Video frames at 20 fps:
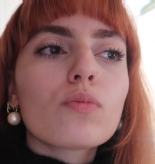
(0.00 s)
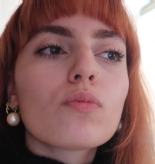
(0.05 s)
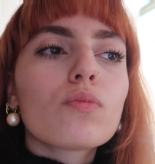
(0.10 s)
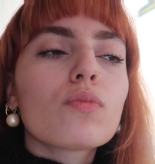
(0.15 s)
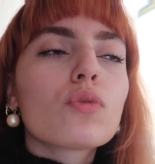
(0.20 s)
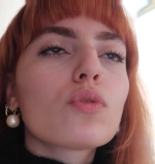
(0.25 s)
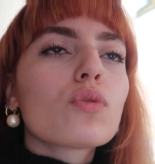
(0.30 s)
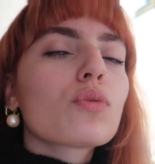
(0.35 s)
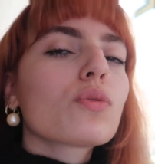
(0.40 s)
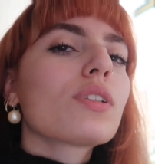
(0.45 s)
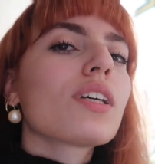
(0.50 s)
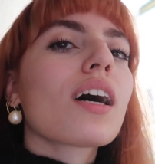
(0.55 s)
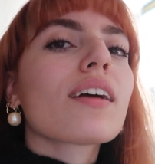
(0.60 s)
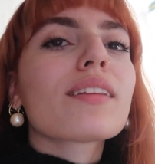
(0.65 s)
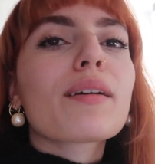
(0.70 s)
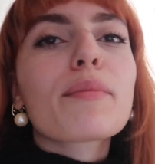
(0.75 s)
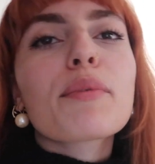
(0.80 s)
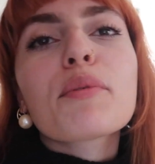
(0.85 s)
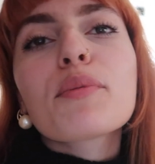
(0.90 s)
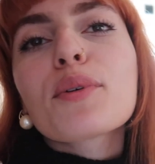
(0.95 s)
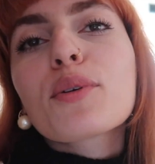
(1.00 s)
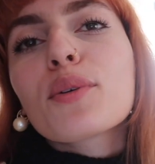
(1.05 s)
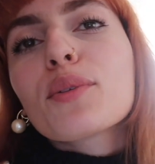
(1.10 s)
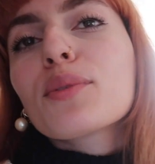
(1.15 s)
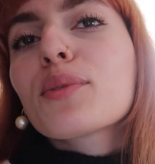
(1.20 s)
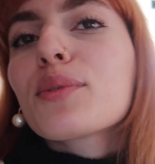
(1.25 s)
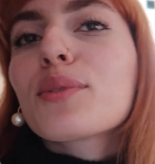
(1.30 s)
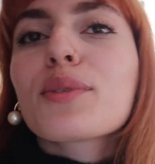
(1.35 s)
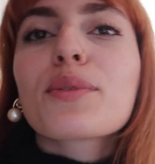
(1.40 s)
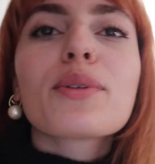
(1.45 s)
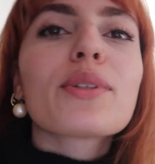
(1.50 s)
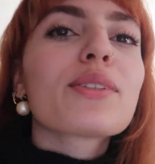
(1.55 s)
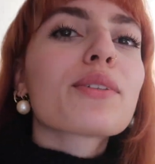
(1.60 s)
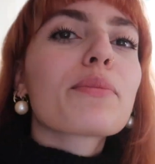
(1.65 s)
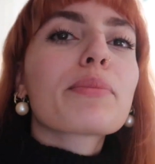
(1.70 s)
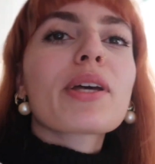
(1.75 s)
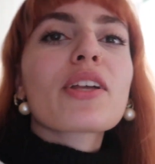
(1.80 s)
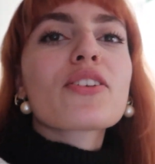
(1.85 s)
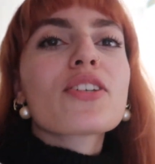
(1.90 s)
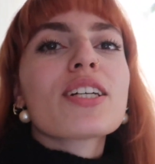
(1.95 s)
studiata proprio con tutto questo
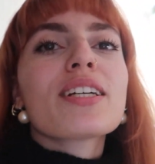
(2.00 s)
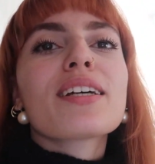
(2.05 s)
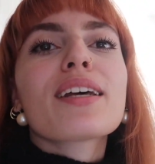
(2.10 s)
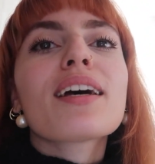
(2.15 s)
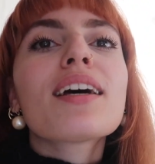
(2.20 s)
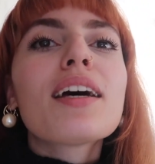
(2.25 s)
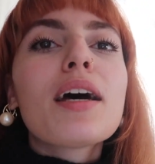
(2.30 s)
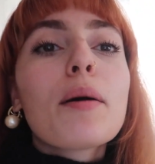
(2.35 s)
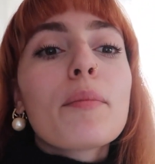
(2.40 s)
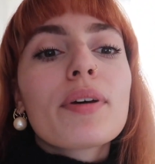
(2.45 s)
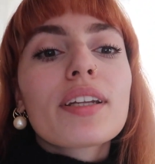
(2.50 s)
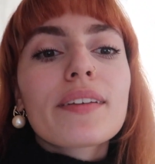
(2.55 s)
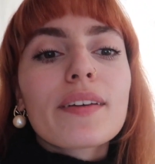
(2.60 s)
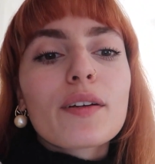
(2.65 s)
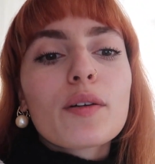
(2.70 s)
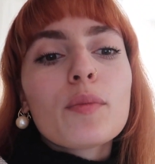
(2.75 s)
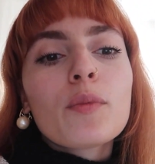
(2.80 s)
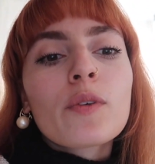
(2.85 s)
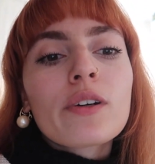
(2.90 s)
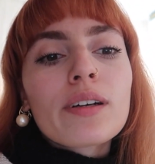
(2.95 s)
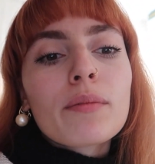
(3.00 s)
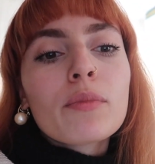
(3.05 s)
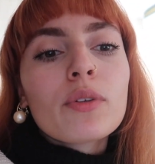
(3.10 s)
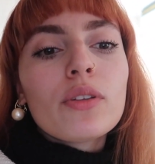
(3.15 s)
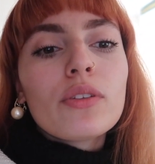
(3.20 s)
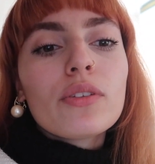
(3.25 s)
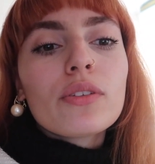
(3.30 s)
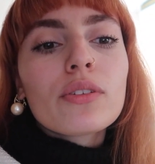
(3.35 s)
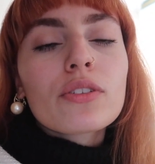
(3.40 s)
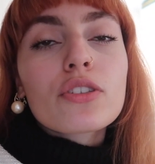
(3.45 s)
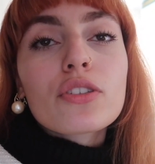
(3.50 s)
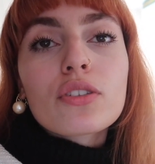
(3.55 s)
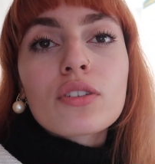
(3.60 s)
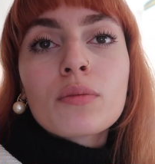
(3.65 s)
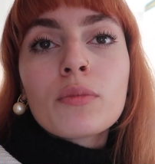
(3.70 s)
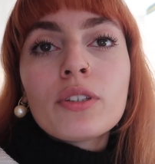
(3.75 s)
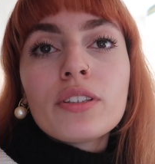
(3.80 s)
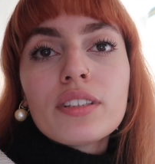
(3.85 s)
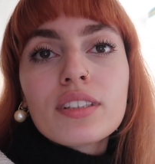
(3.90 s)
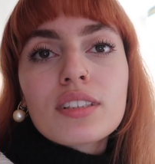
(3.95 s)
piacere, perché comunque molto, ci sono
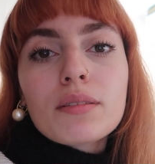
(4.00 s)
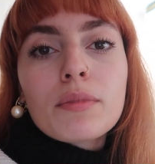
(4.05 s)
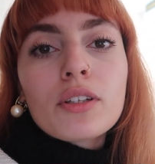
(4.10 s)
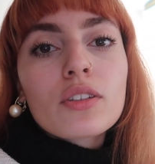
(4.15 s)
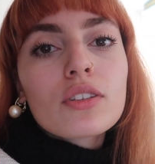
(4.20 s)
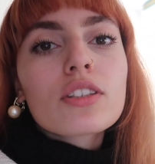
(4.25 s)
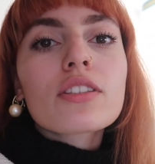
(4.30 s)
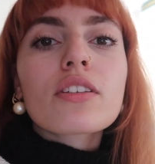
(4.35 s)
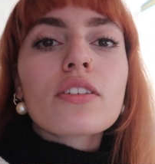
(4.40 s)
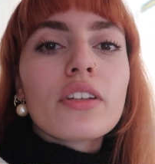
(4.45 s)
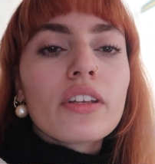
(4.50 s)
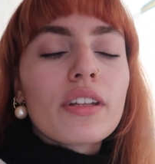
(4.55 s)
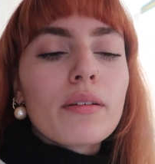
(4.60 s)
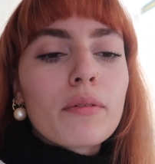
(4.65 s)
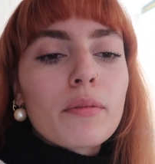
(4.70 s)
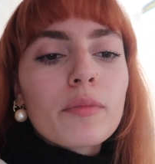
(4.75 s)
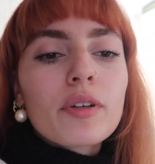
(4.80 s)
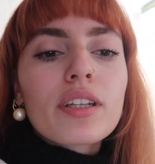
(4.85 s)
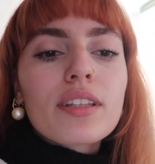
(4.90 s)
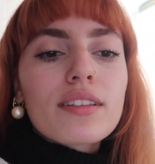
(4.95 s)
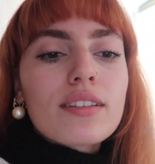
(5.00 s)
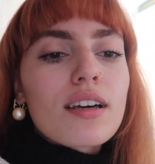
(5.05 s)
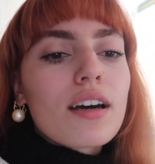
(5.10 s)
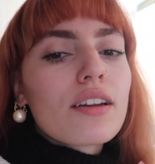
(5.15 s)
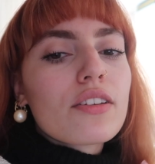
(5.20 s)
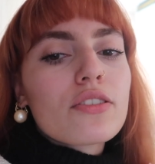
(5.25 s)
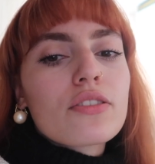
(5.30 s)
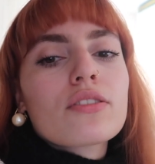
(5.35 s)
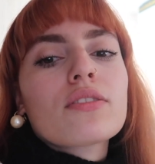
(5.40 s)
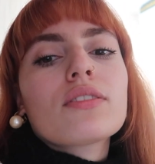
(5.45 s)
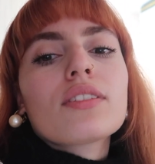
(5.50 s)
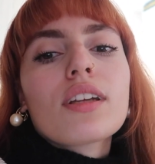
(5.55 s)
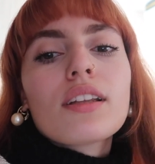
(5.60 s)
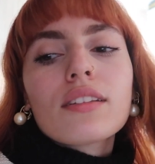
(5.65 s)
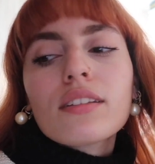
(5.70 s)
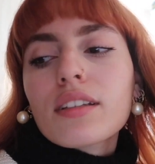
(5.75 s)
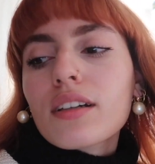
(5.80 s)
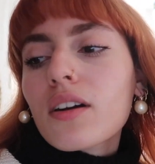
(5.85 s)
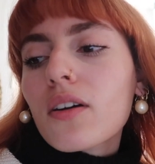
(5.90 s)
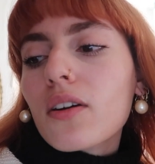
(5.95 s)
moltissime nozioni da memorizzare, ci sono
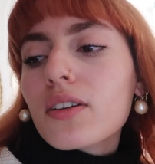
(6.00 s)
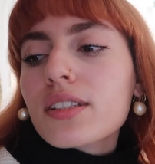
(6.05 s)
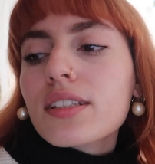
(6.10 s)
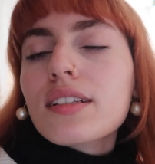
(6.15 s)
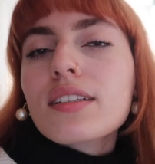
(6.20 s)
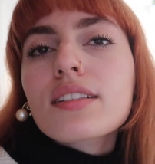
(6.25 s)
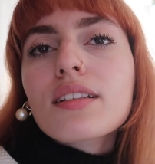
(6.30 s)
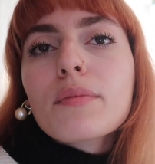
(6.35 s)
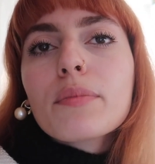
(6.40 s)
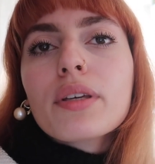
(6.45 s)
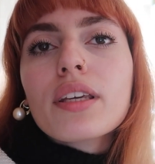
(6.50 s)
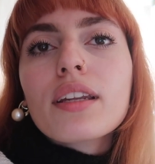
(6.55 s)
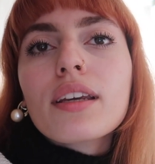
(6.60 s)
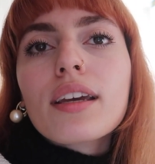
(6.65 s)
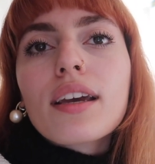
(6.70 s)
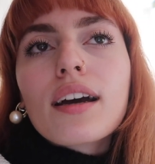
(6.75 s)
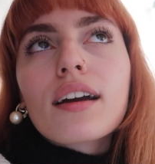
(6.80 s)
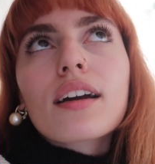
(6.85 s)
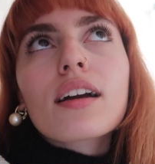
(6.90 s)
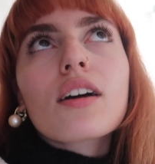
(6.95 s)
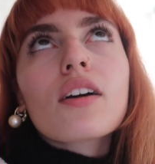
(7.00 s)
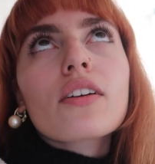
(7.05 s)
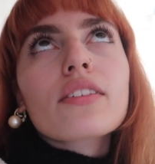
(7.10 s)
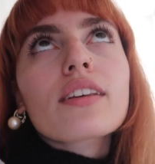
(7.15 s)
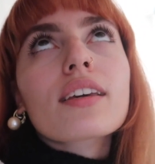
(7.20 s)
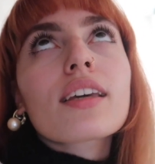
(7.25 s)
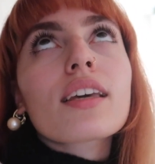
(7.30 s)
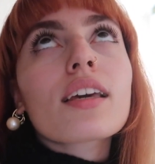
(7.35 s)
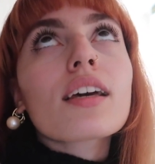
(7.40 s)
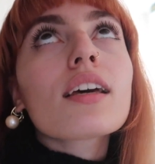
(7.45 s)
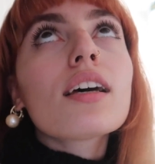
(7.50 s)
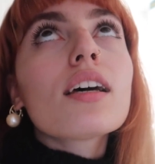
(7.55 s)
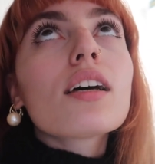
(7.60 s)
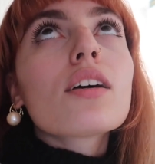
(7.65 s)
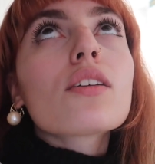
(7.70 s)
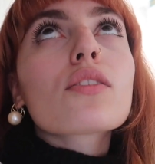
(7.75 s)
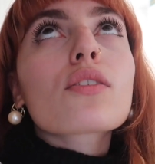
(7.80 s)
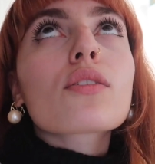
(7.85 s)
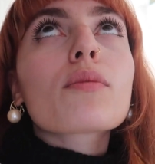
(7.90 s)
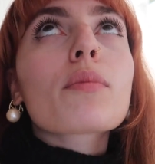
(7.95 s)
tante cose da sapere, anche cose che
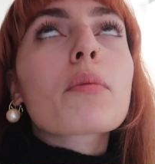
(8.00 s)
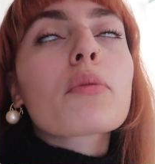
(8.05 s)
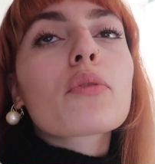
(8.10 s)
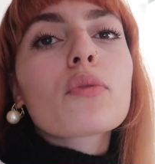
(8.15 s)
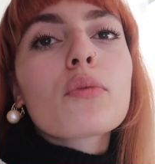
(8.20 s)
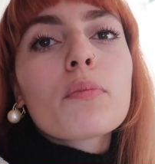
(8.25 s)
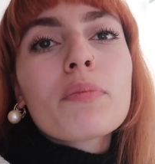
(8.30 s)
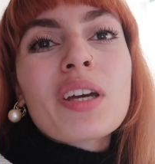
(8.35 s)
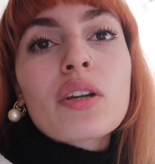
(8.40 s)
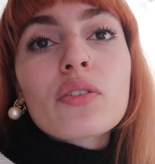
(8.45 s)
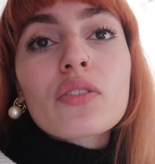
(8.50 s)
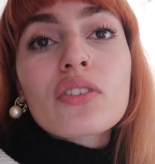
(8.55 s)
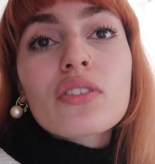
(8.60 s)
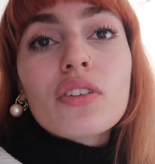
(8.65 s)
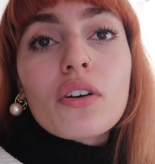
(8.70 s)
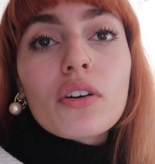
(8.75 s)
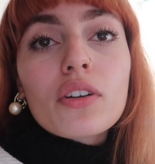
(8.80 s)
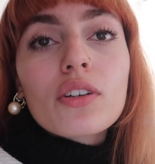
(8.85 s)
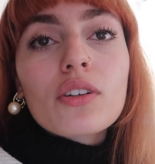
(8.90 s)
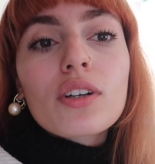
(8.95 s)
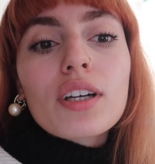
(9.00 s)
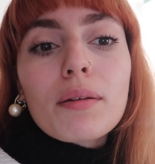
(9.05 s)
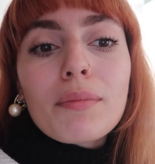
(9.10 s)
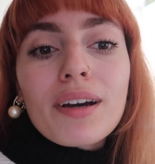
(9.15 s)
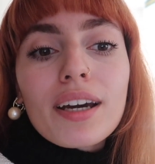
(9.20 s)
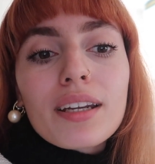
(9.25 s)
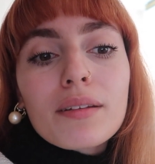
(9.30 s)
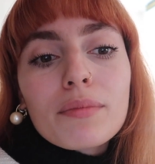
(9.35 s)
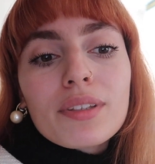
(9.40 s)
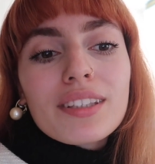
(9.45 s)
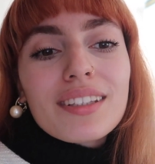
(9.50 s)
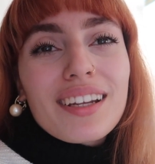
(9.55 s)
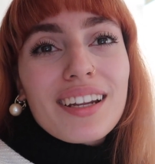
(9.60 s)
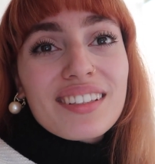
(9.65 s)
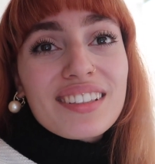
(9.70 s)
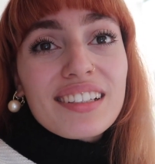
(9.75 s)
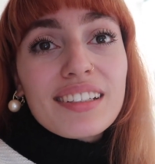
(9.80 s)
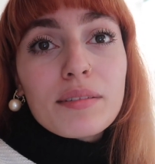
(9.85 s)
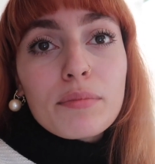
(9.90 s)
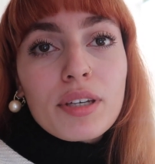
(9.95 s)
sono proprio su un piano storico che magari mi
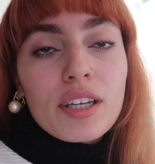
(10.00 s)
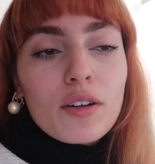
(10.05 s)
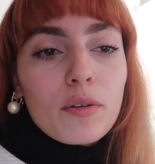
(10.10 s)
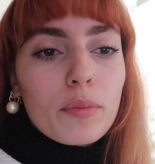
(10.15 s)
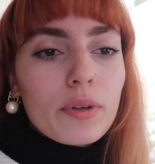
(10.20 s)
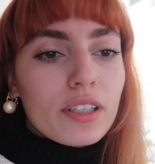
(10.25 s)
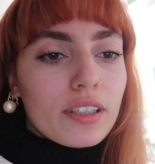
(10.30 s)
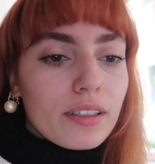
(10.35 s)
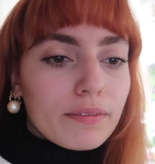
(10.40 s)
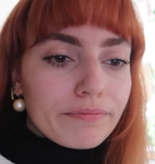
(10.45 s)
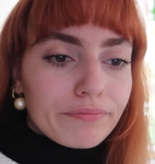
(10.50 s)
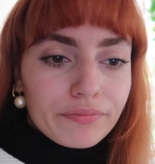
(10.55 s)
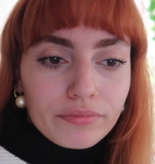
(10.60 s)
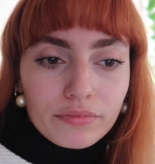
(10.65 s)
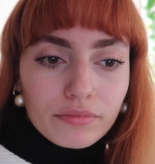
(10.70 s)
interessa di meno, perché